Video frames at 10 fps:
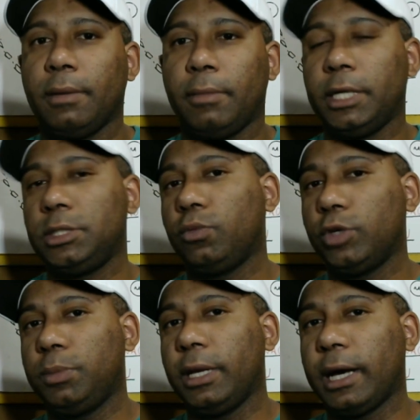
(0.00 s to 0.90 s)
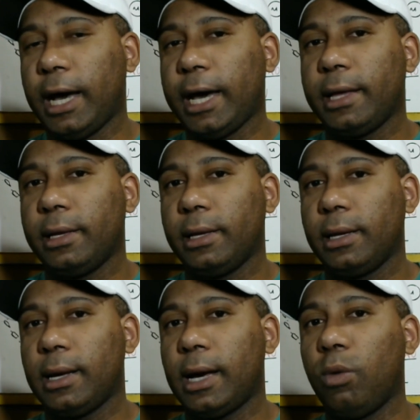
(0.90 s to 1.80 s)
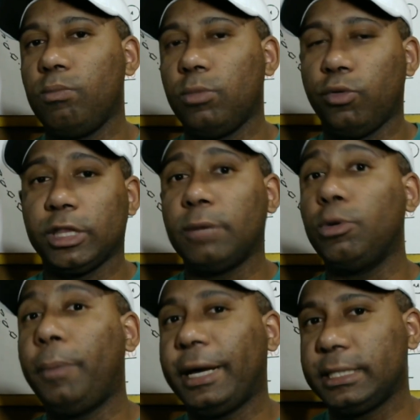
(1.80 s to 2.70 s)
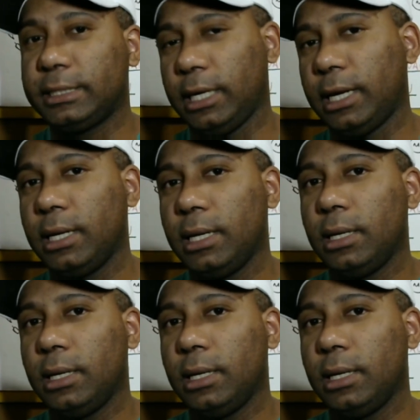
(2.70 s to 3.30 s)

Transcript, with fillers: Mas eu vou explicar, vou dar meu parecer